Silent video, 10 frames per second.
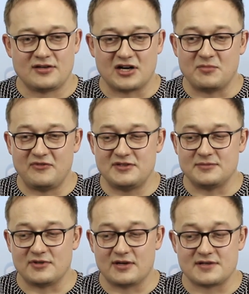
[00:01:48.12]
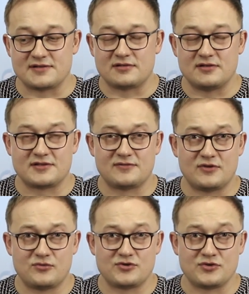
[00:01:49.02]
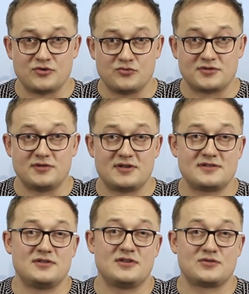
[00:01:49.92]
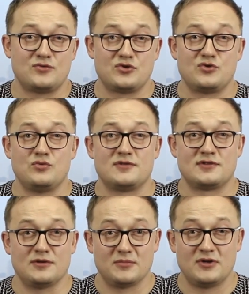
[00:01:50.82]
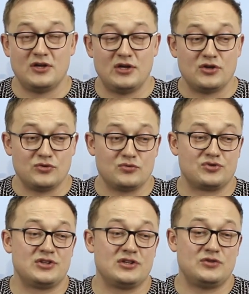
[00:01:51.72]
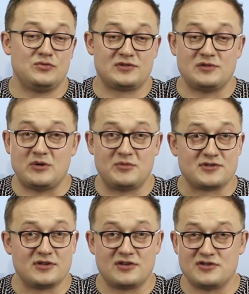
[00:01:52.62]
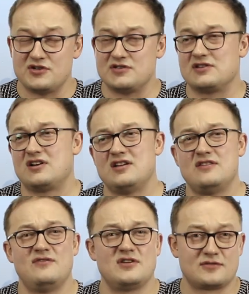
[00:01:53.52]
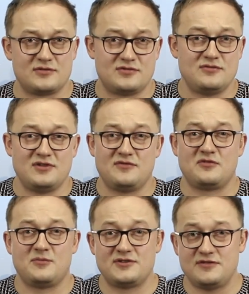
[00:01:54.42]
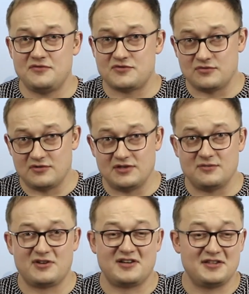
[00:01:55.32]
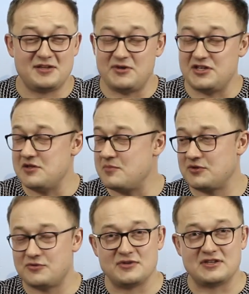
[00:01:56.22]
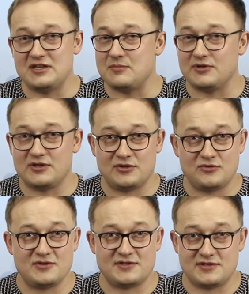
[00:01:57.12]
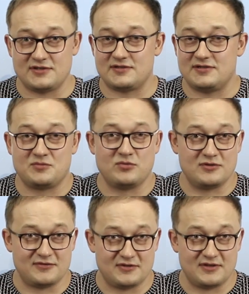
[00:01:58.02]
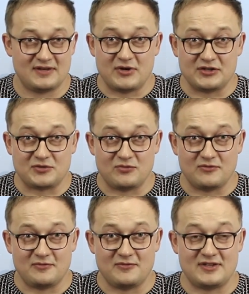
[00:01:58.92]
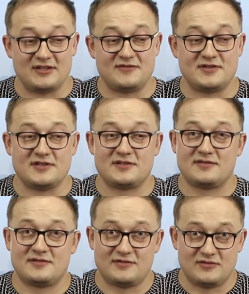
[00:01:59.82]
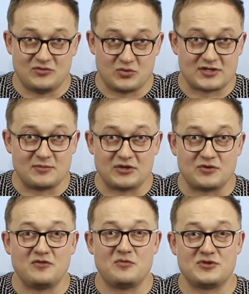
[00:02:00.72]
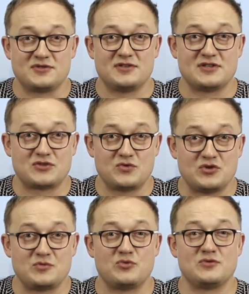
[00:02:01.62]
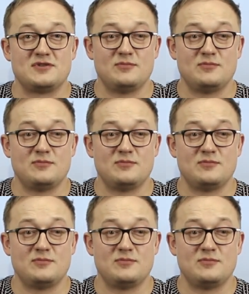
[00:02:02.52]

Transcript: Как мы видим, для разных классов оружия нужны разные настройки USM. Но штатный ОСМ обычно отличается крайней вязкостью, неинформативностью, длинными ходами и не подходит ни под одно из этих использований. Поэтому надо взять гусям, который вы можете настроить под